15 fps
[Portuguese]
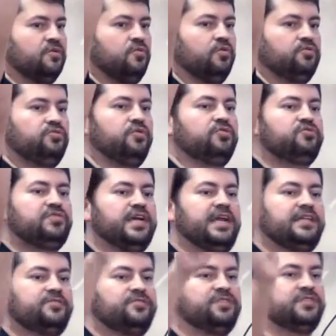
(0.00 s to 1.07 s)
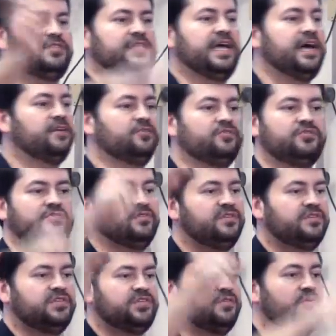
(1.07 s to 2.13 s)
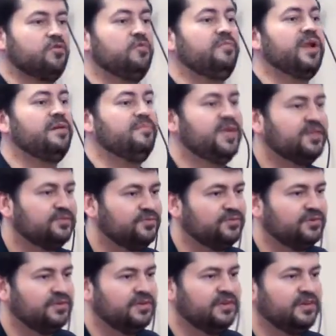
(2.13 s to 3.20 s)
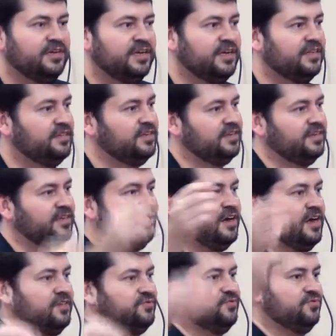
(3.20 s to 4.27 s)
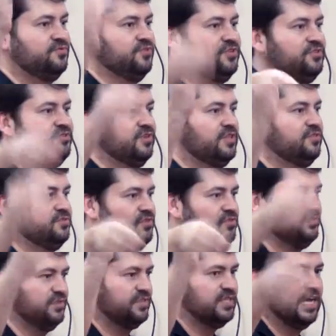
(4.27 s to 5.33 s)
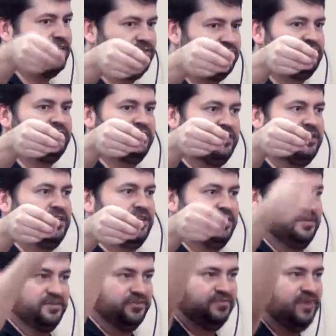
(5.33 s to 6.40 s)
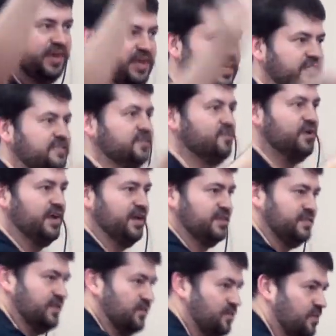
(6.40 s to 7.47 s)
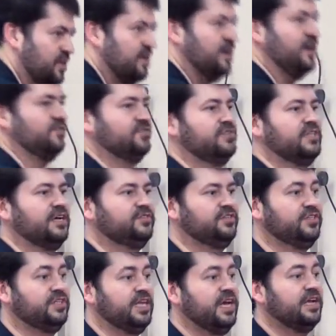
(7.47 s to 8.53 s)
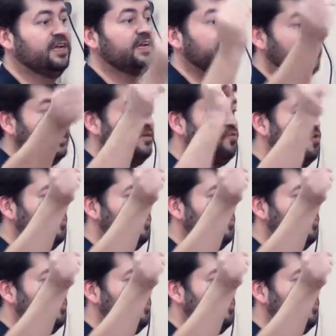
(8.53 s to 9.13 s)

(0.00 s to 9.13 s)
com todos os elétrons externos, não existe um acoplamento entre as funções de onda dos seus estados de valência com relação aos estados de interna e o